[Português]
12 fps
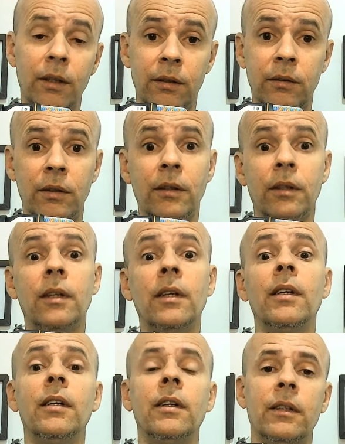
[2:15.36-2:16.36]
de,
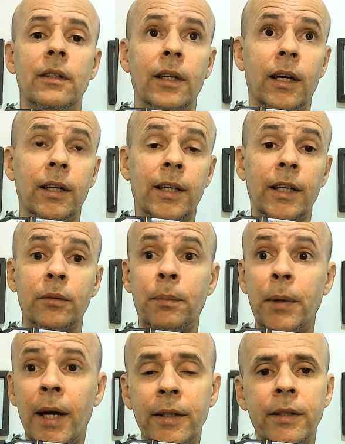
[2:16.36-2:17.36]
da, das
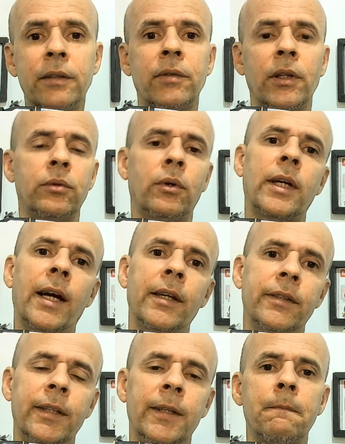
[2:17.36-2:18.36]
perdas inflacionárias
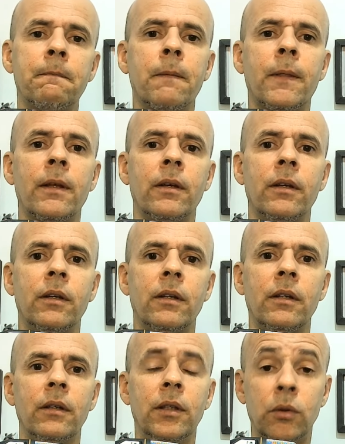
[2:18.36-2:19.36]
aí, né?
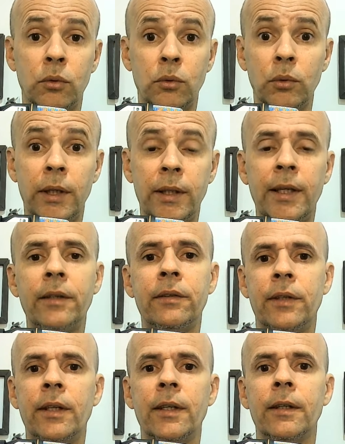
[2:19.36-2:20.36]
E isso tudo aí tem que
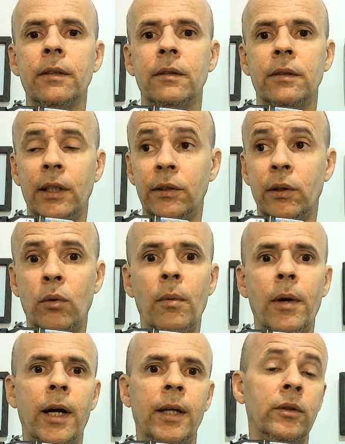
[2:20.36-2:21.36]
ser, né? Tem que ser
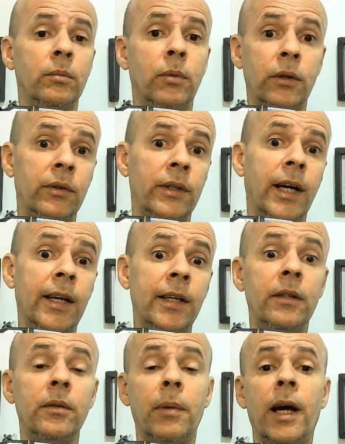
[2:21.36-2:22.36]
cobrado. A gente pode ficar aí
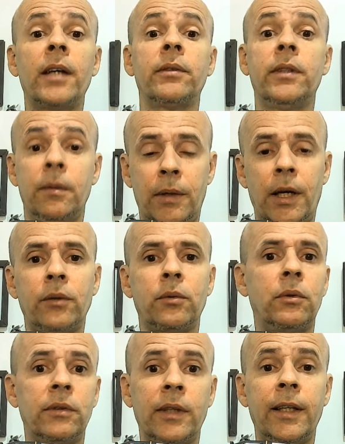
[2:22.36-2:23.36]
de braço, né? Braço
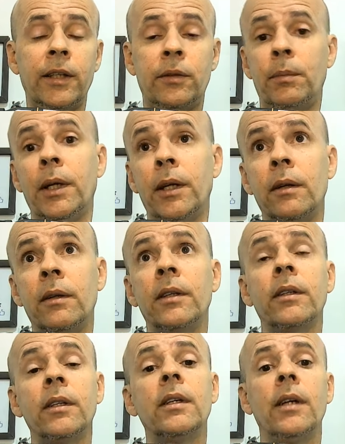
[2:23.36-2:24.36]
cruzado aí esperando, né?
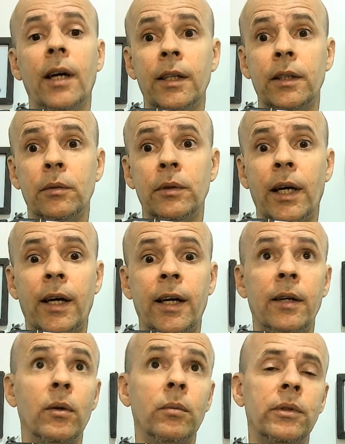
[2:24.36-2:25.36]
a Deus dará. É
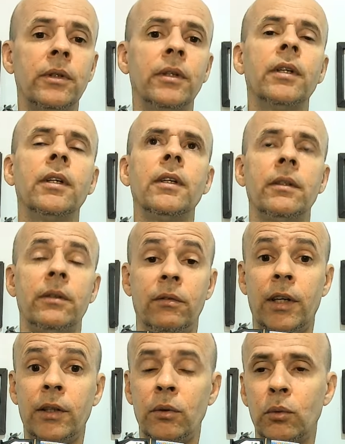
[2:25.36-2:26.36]
como se
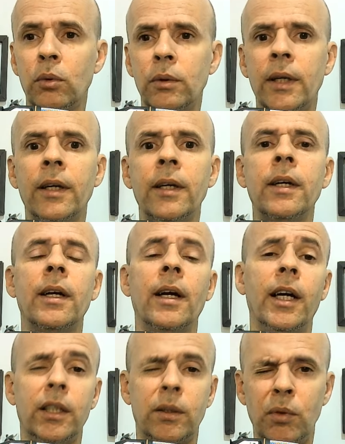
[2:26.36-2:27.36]
tivesse tudo, né?
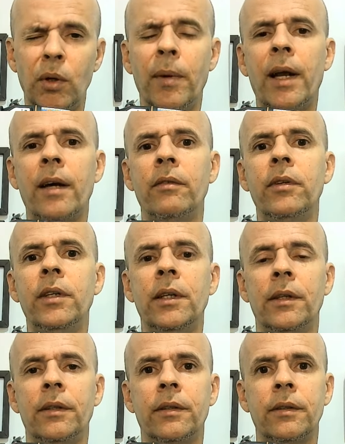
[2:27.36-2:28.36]
As mil
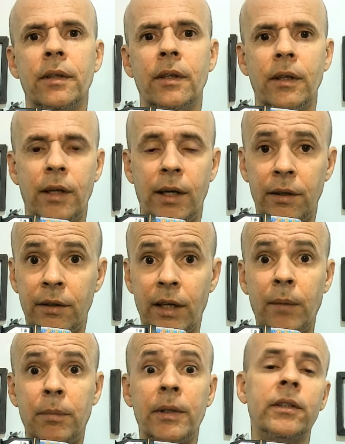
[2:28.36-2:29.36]
maravilhas. A gente
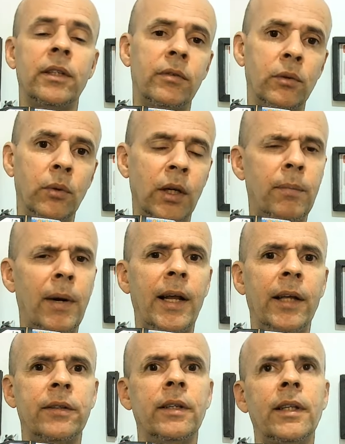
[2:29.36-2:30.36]
sabe que tem servidor aí que
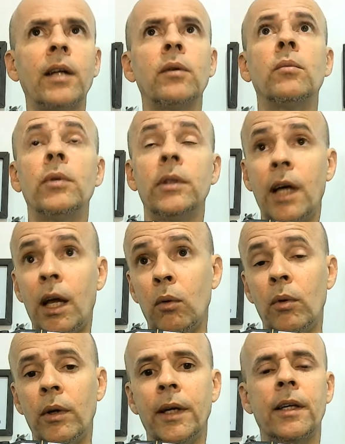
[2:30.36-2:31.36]
parece que está no mundo da
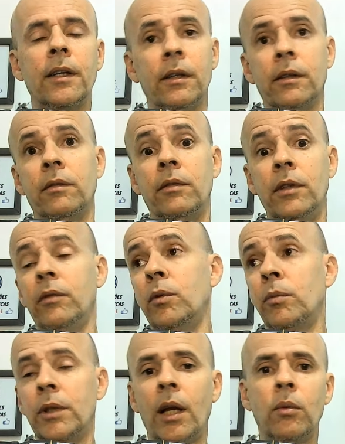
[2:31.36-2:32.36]
lua, né? Que vive no
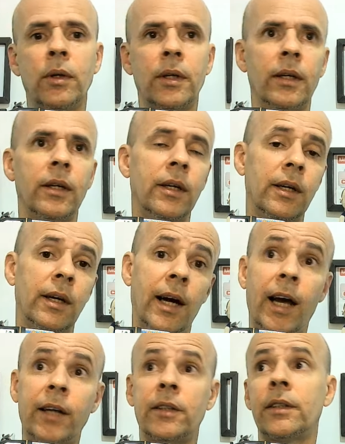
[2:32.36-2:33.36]
mundo da lua, que
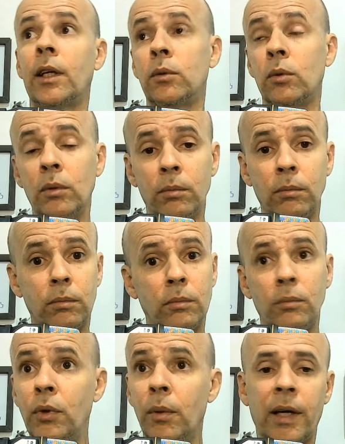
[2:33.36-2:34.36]
acha que está tudo
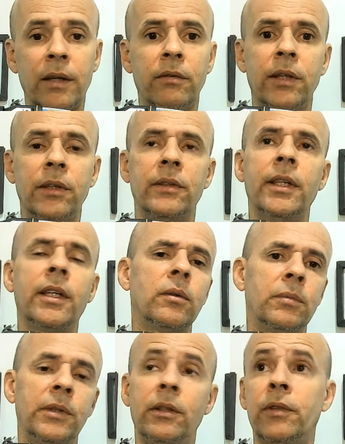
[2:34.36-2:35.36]
mil maravilhas aí, que não
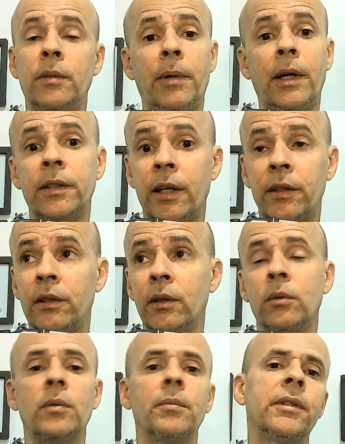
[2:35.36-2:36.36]
precisa de fazer paralisação,
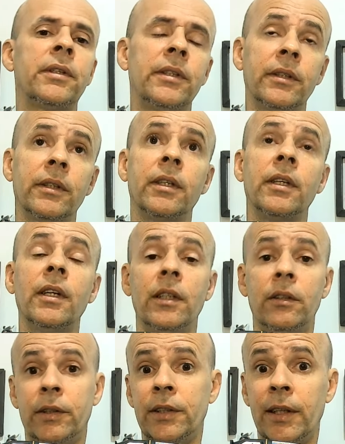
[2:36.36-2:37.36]
que não precisa de
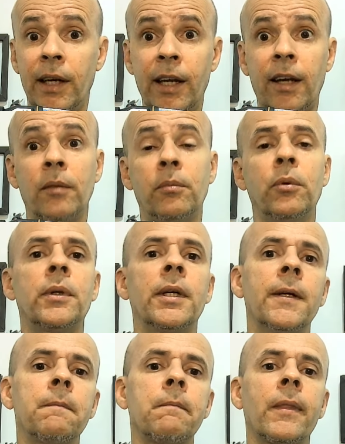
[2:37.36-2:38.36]
fazer greve, porque